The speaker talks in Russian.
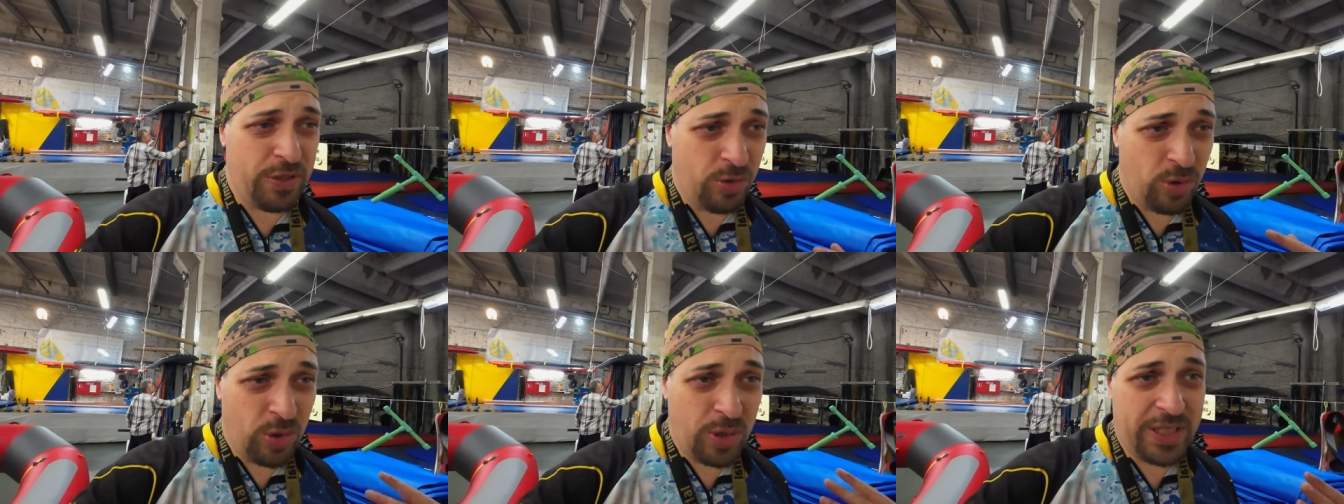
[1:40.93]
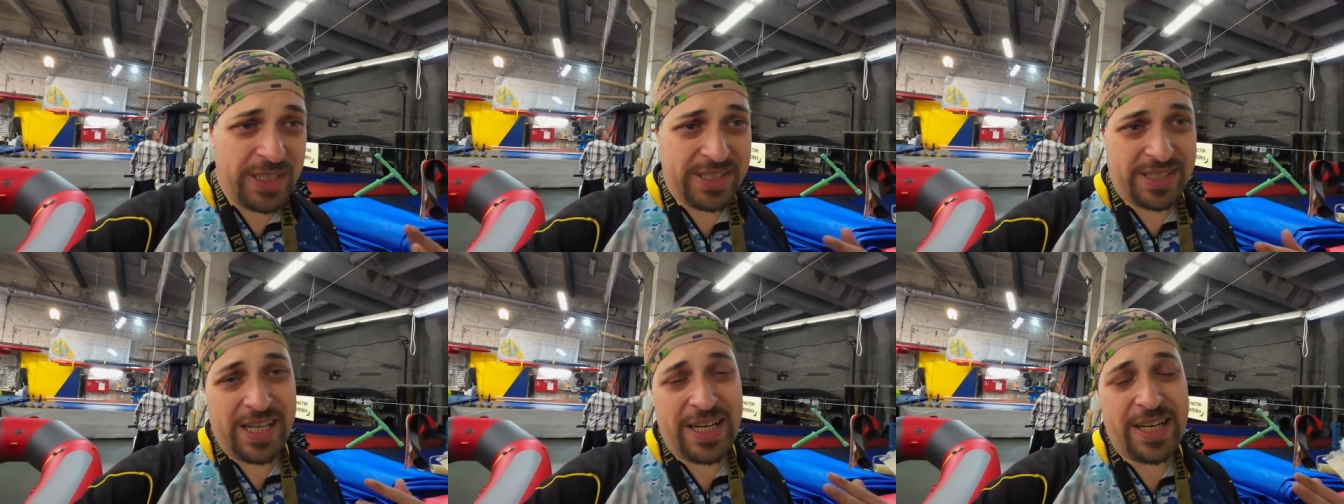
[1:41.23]
но
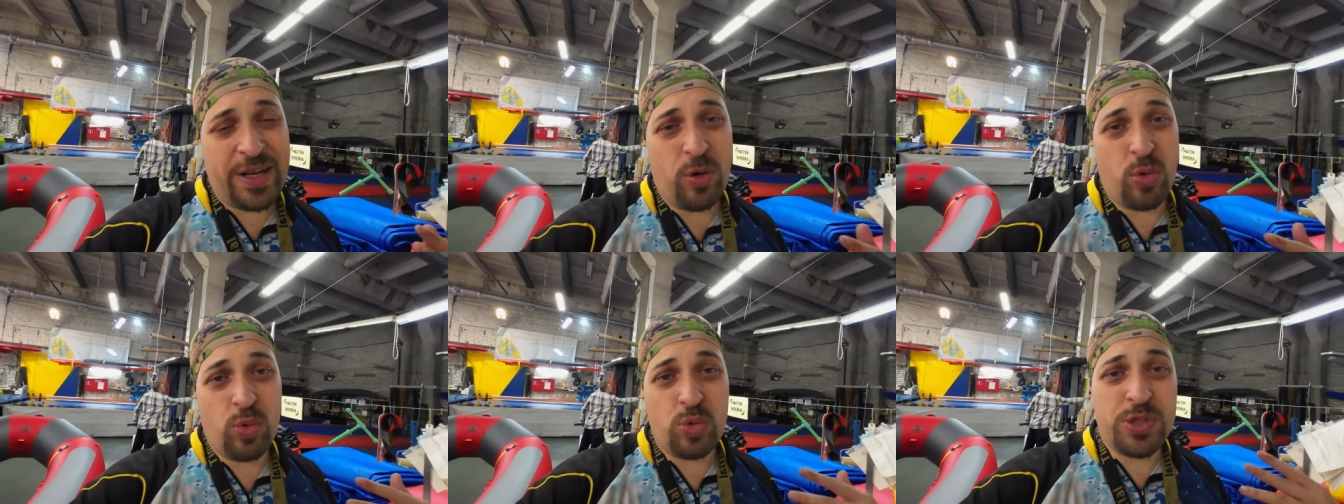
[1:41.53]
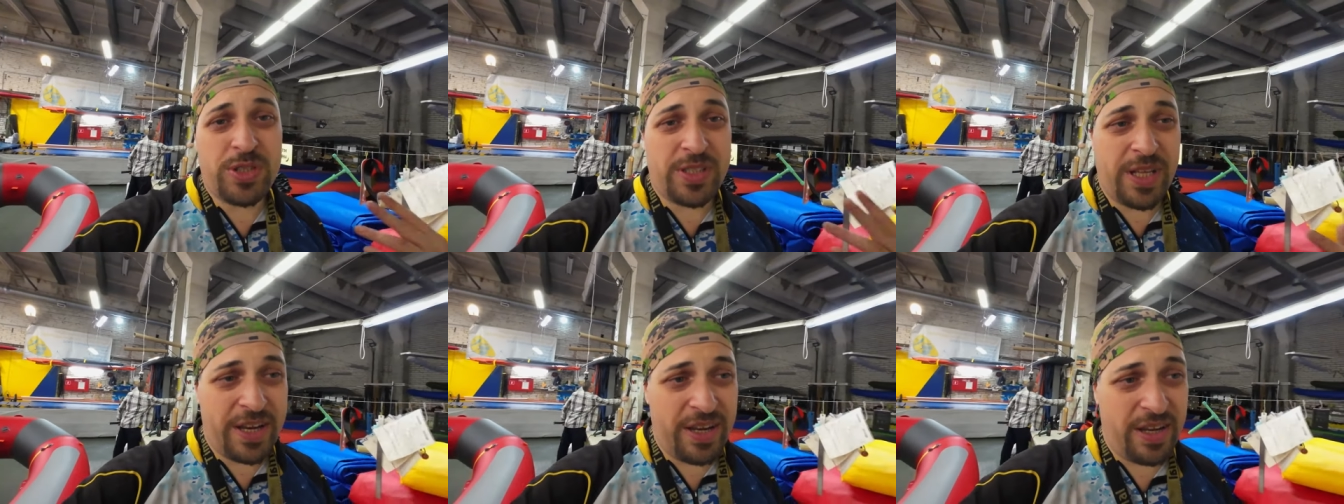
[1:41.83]
несколько
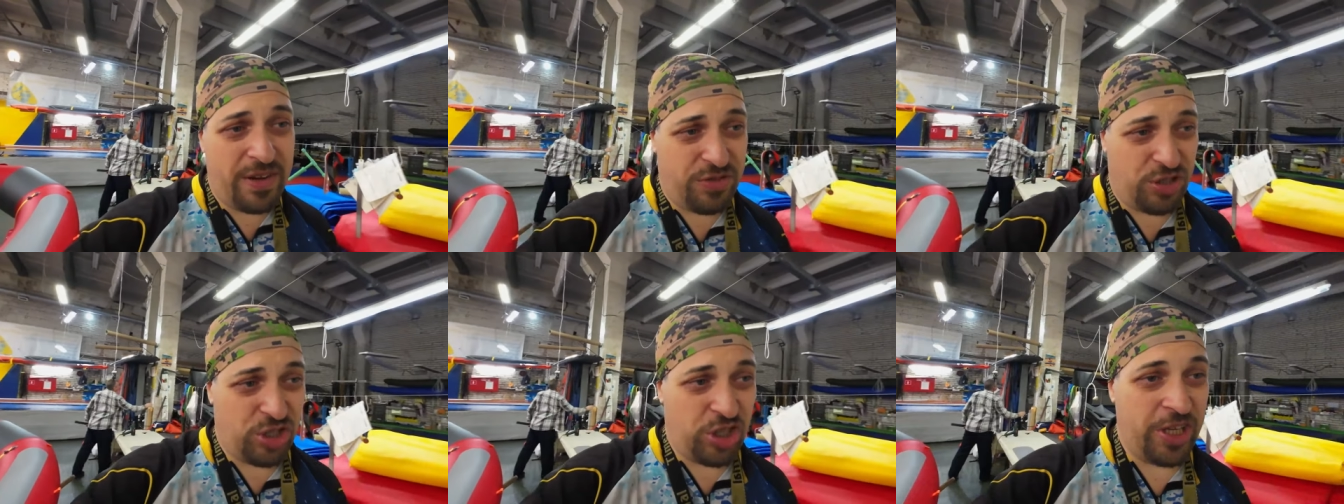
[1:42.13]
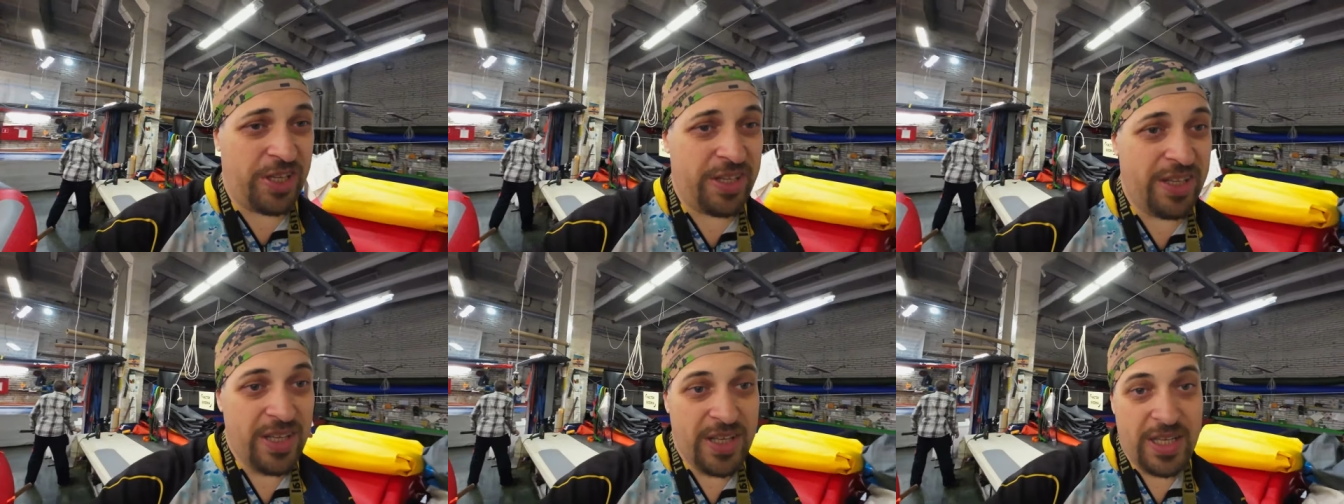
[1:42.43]

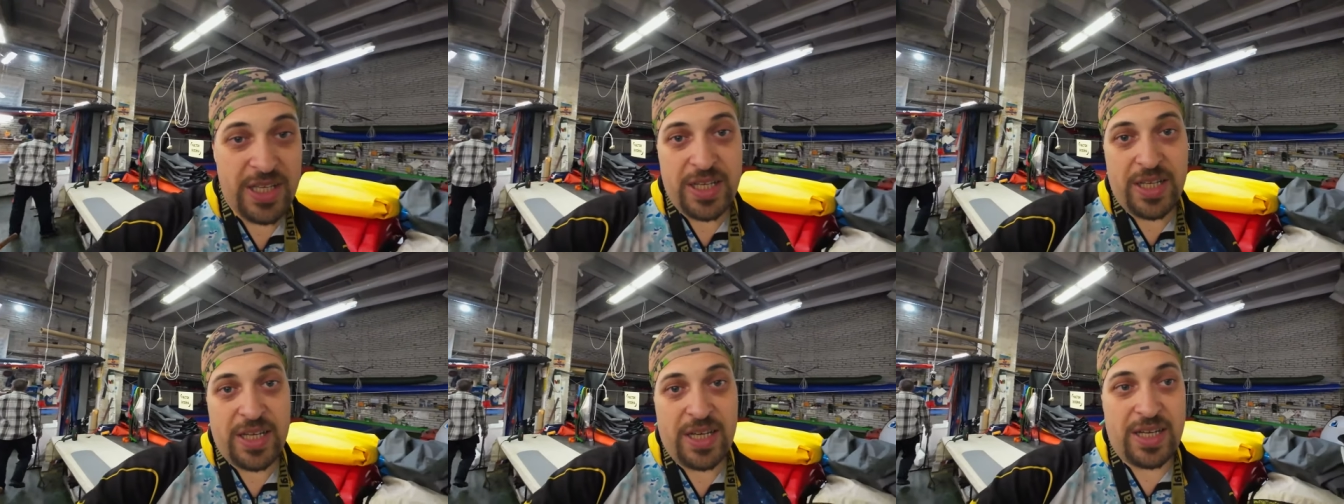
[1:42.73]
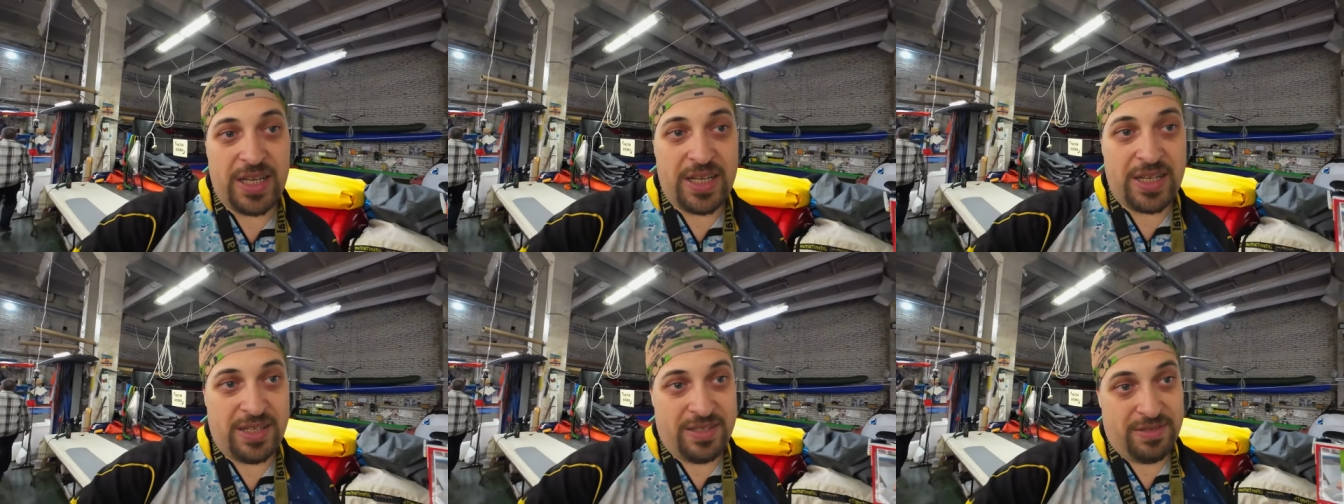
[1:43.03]
устаревшей
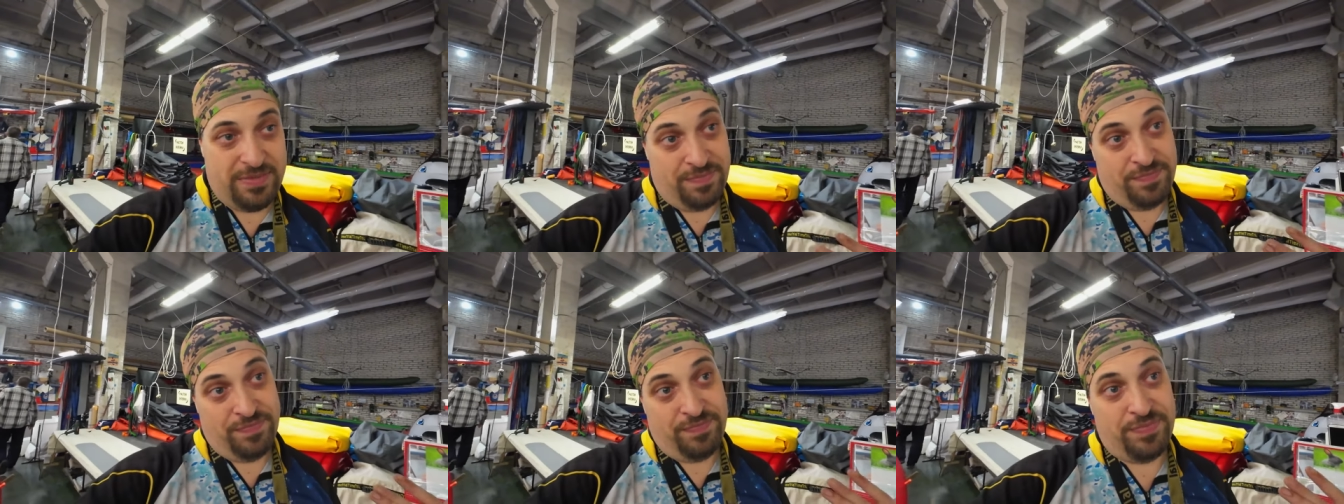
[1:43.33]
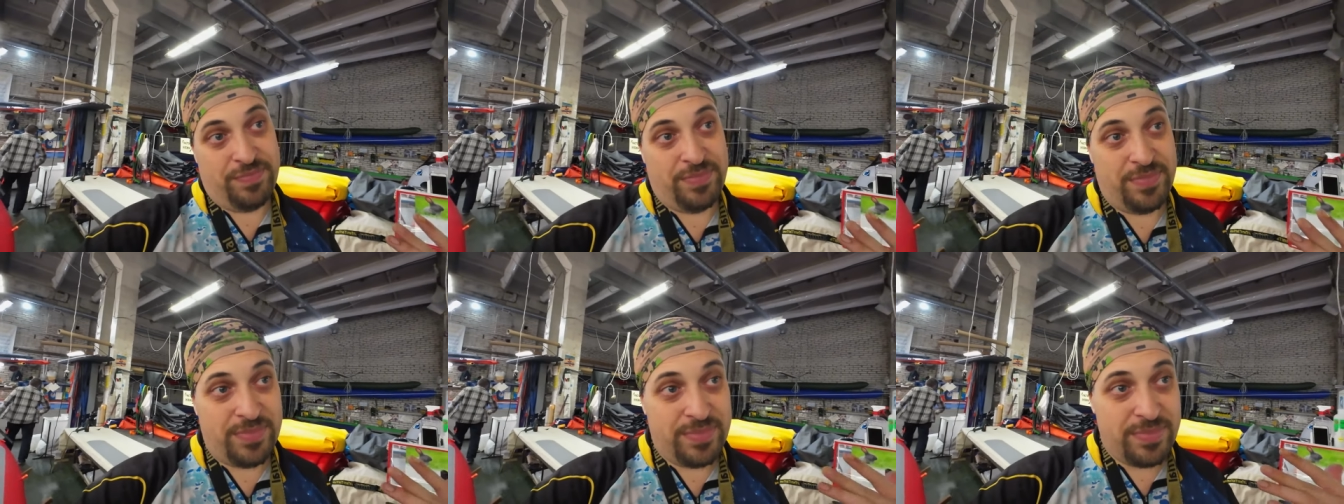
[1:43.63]

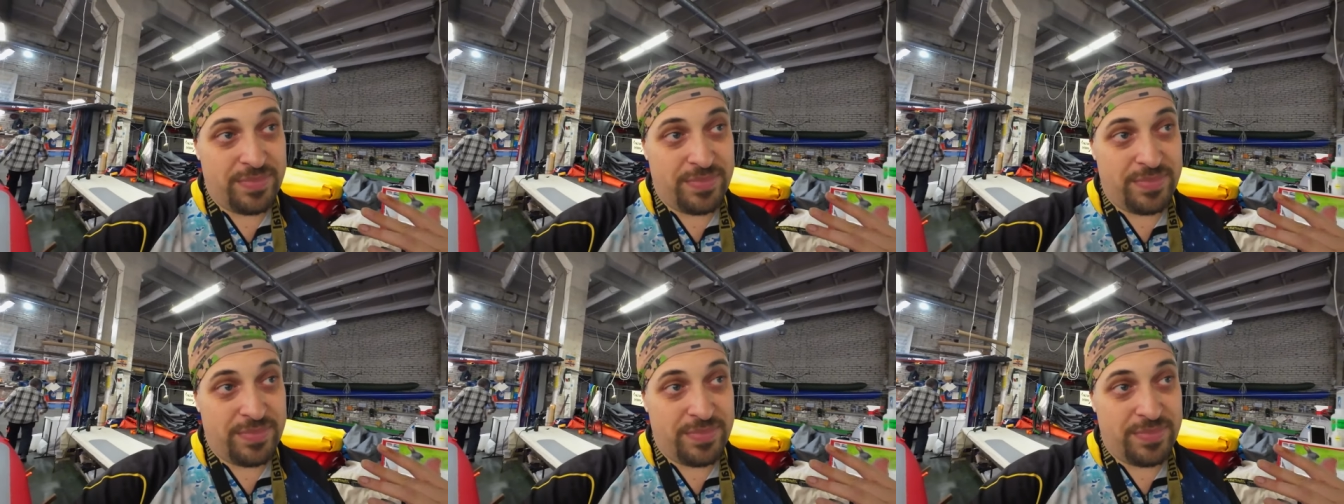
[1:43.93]
эм,